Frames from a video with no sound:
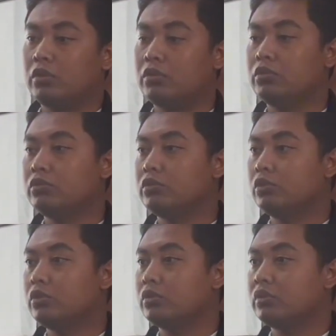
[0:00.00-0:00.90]
untuk
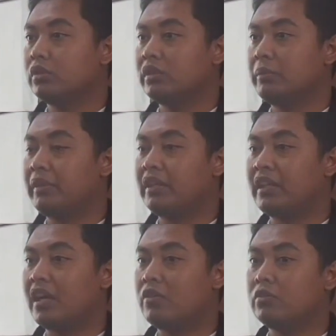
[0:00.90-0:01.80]

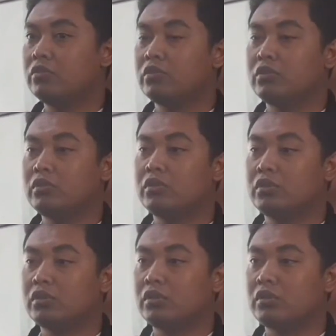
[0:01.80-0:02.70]
memberitahu
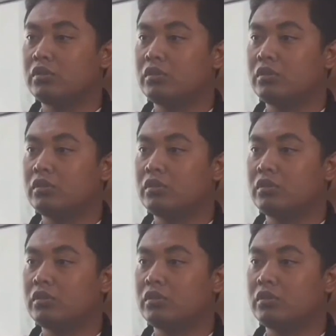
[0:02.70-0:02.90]
untuk